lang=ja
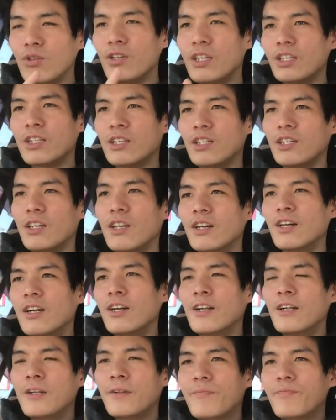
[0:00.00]
人当た
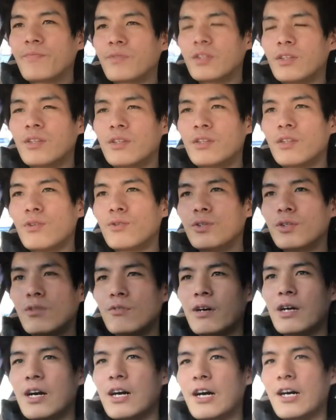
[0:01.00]
りってこ
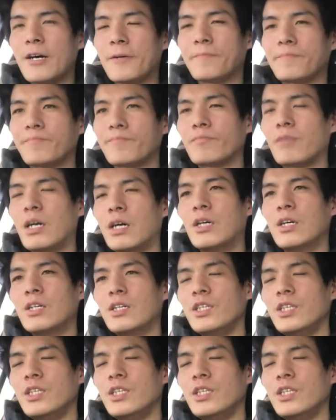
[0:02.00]
とは、まあ、